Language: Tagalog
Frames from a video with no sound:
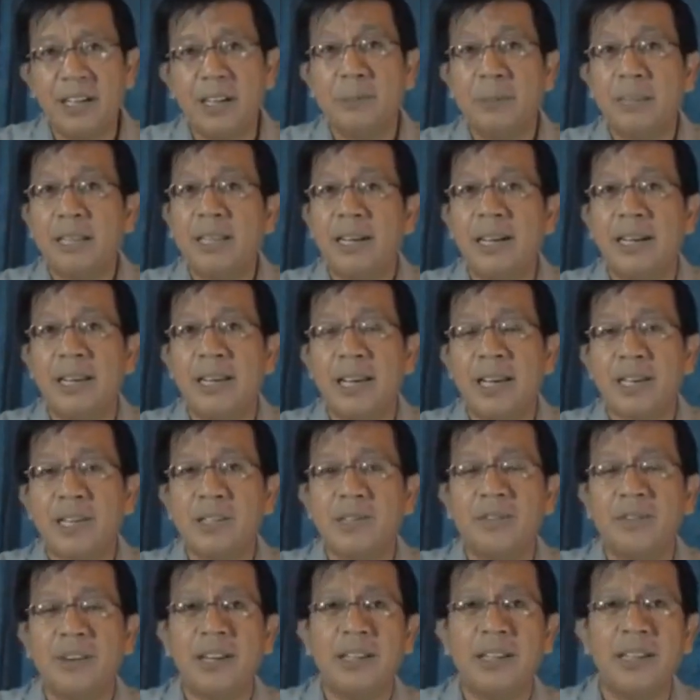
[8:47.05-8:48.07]
namatay
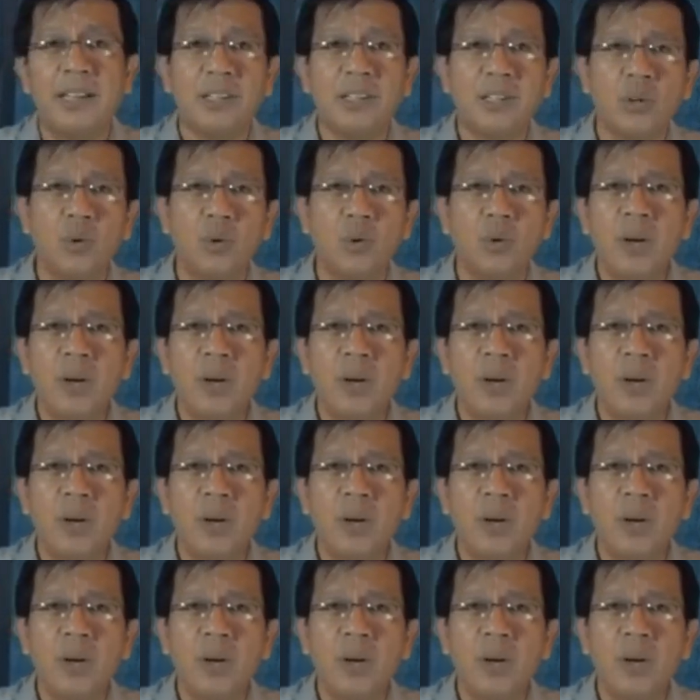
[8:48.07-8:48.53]
last Friday. So,